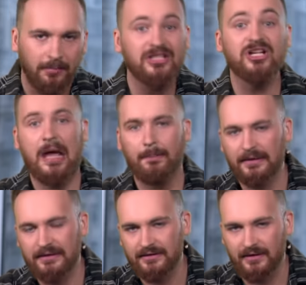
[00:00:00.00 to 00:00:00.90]
большая
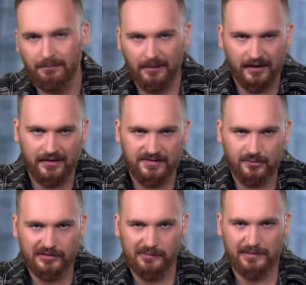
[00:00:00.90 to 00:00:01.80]
политика, пока
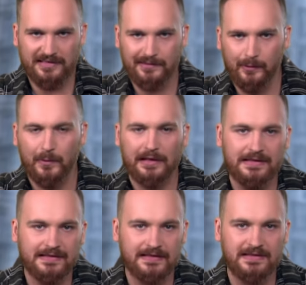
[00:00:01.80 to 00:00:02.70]
сотни простых
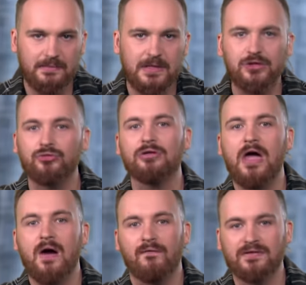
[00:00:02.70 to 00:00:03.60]
украинских семей
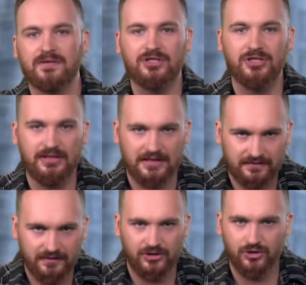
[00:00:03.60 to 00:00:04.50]
ждут
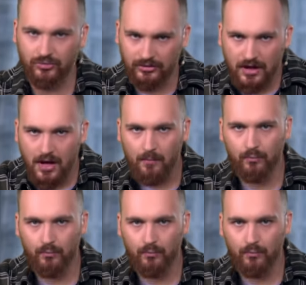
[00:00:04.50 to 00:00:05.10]
возвращения своих жен,